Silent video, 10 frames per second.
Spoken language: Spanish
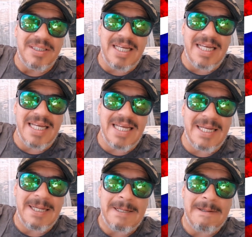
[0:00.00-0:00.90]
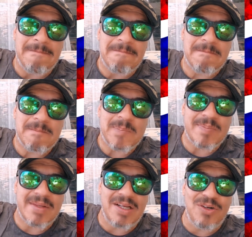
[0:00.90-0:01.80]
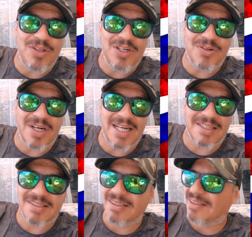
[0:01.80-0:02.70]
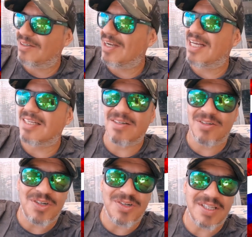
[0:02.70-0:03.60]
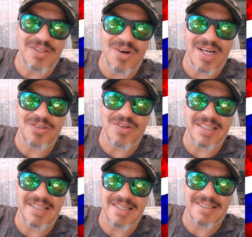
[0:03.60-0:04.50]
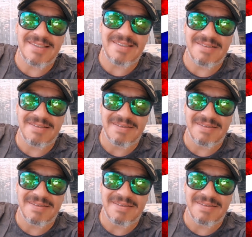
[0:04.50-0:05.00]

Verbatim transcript: Eh, lo dijo el Cass lo dijo hace dos años atrás,